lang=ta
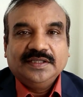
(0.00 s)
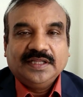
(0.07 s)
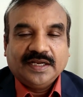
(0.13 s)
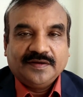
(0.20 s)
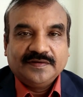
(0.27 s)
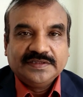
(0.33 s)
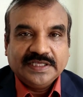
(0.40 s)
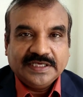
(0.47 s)

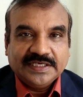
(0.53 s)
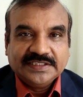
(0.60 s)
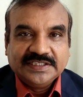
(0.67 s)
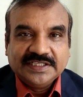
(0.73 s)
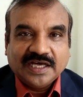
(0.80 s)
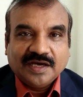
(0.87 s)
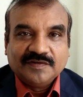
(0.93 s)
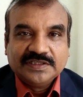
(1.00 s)
இதில் வந்து
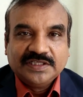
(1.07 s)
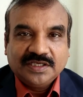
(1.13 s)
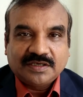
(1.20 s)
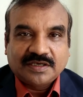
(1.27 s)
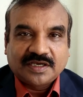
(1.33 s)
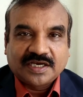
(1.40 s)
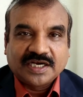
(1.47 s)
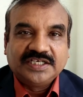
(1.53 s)
இதுதான் வந்து
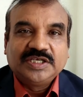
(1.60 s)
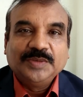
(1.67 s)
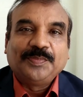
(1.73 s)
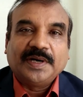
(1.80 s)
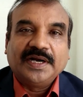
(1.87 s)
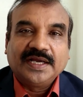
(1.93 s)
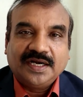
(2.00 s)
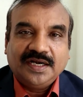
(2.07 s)

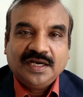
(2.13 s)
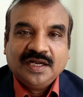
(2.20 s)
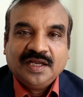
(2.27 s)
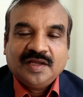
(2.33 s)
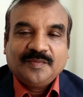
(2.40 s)
கட்டுப்பாடுகள்